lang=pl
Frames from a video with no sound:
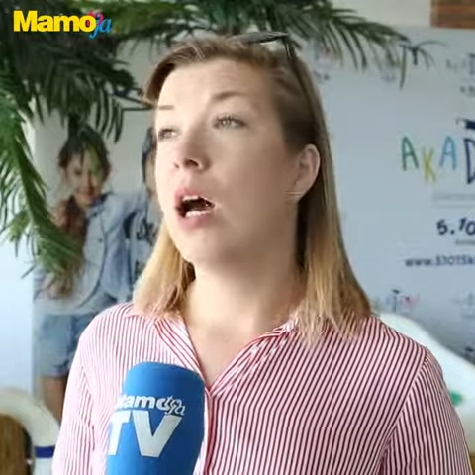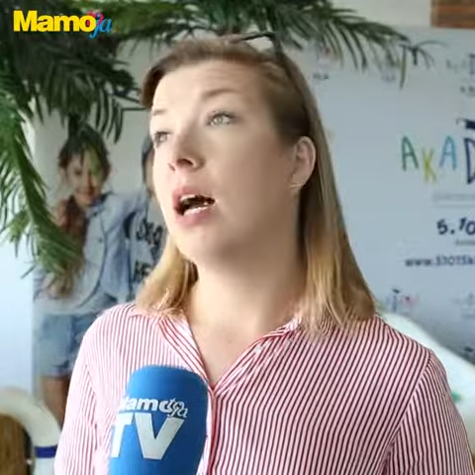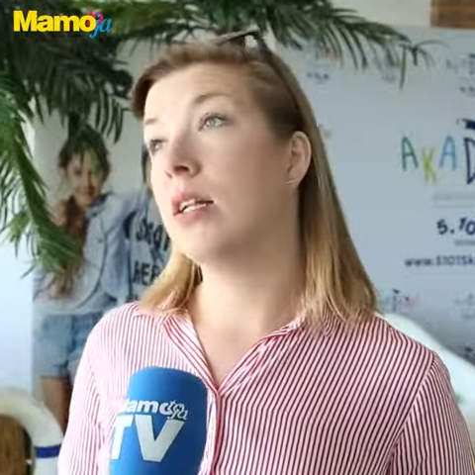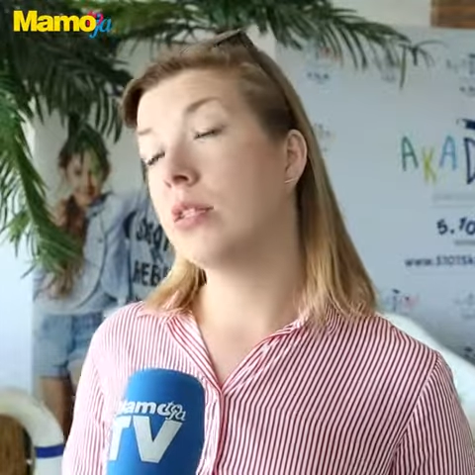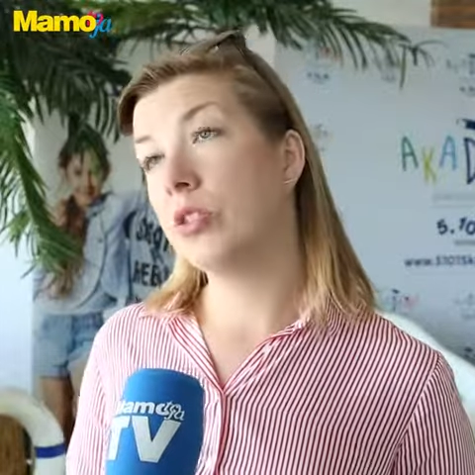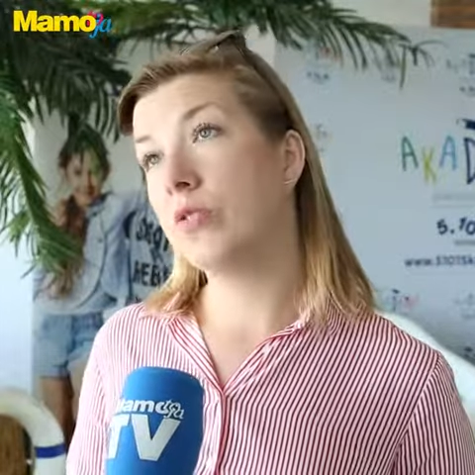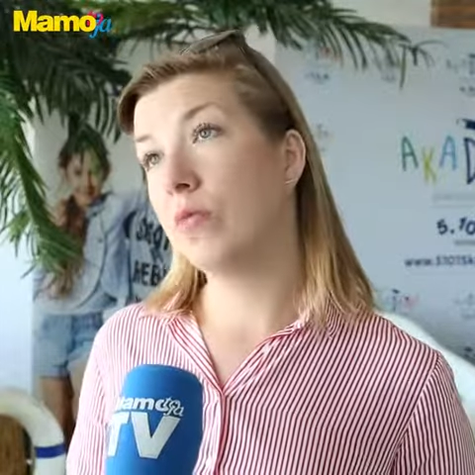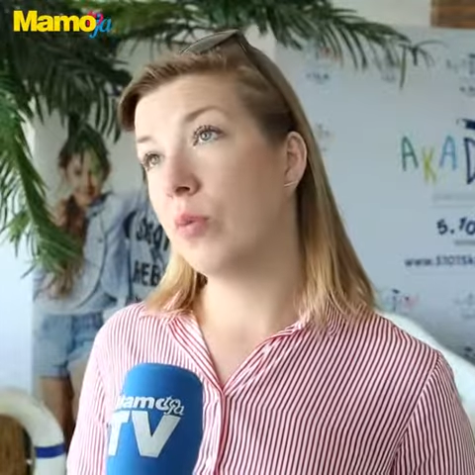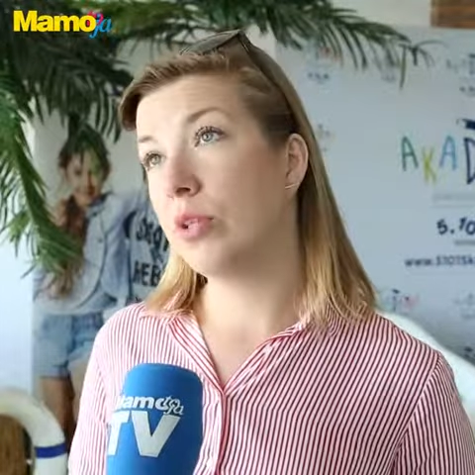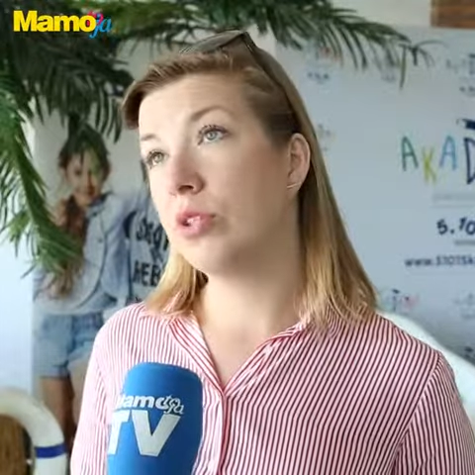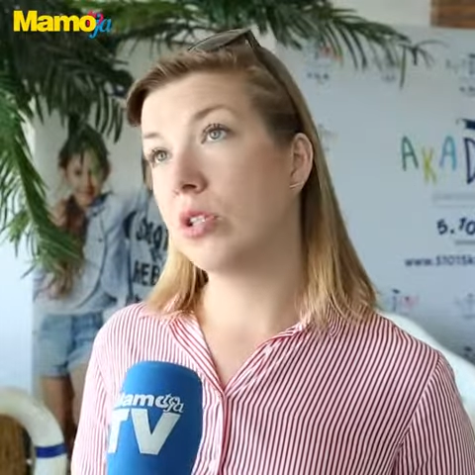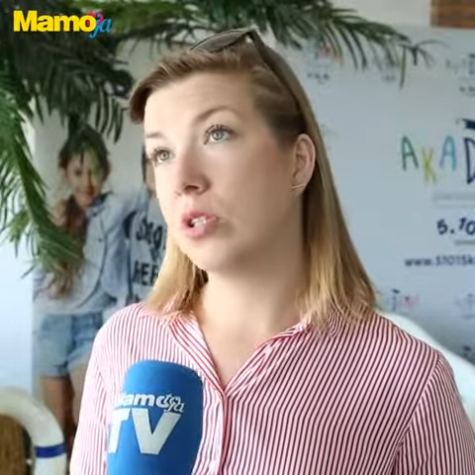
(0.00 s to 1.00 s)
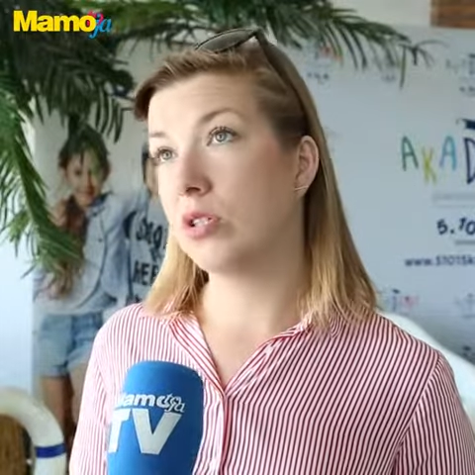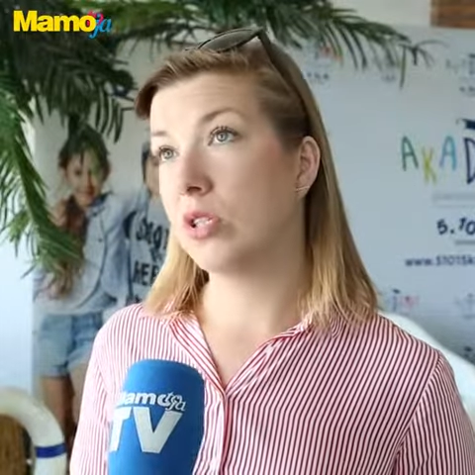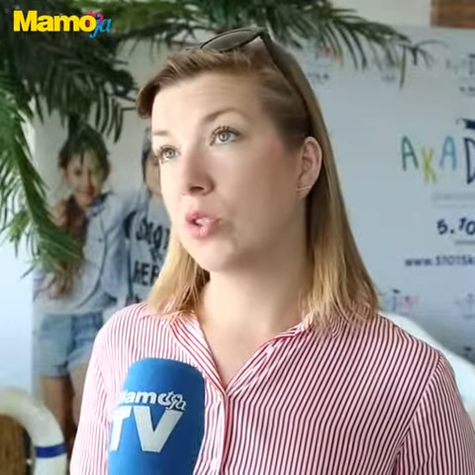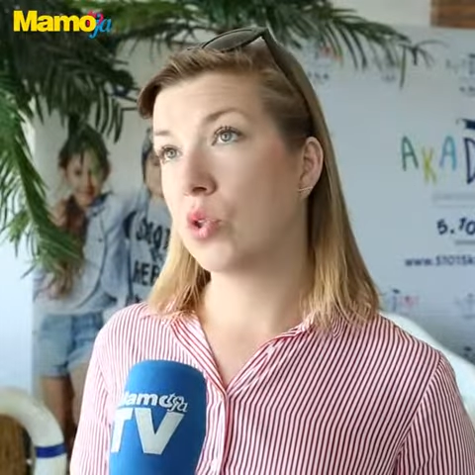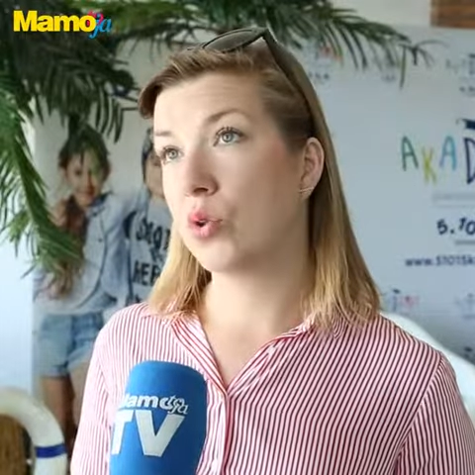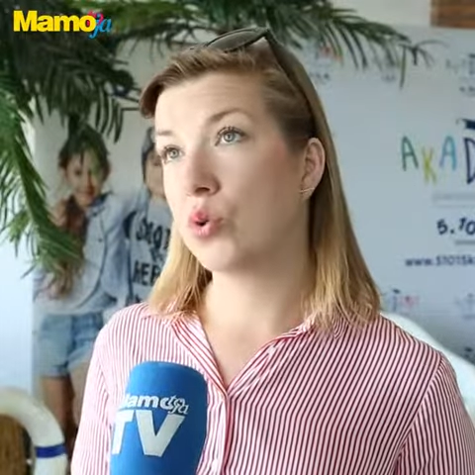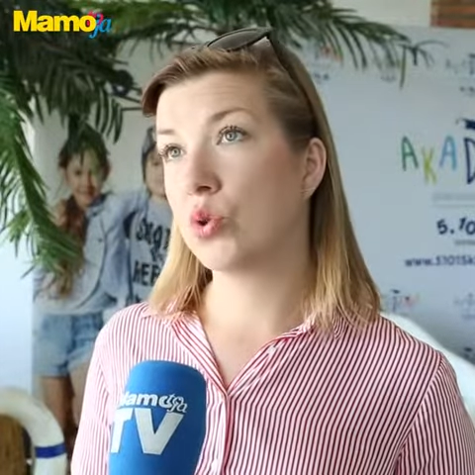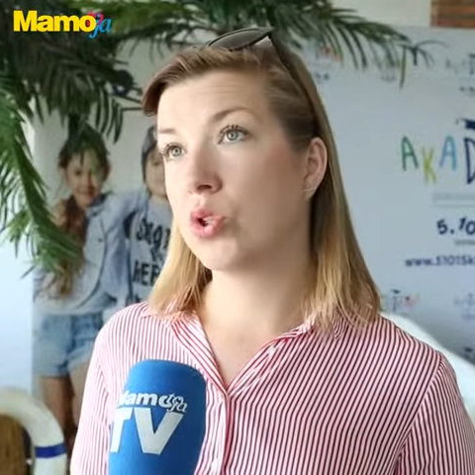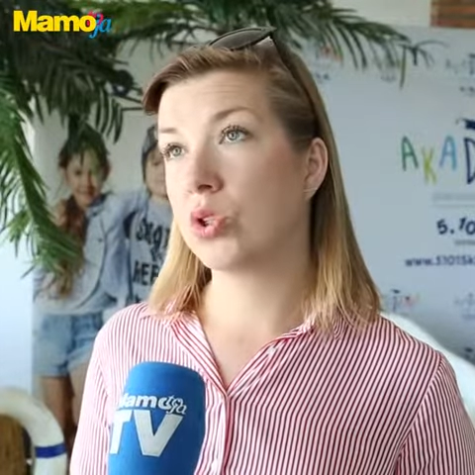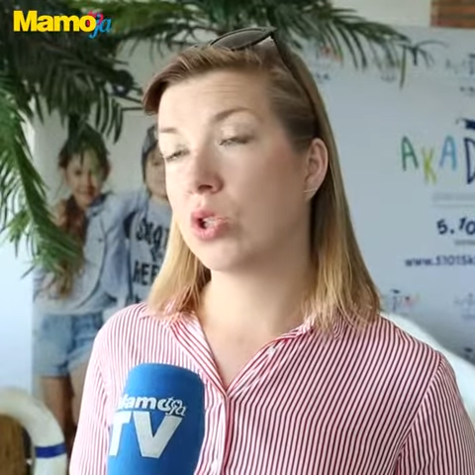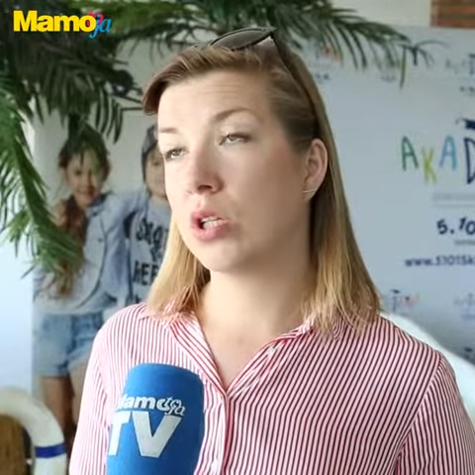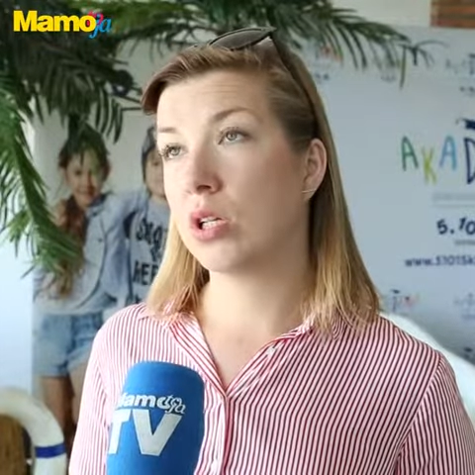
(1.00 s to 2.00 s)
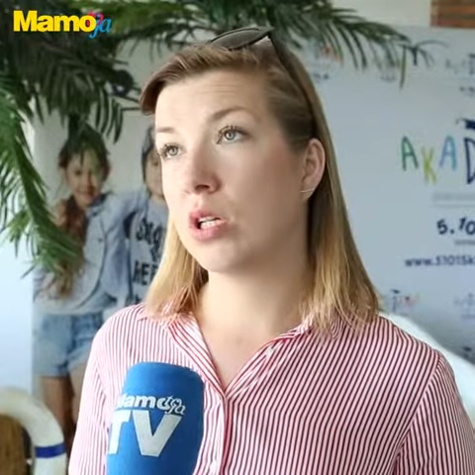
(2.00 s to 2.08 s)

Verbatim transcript: ale też w momencie, kiedy dziecko już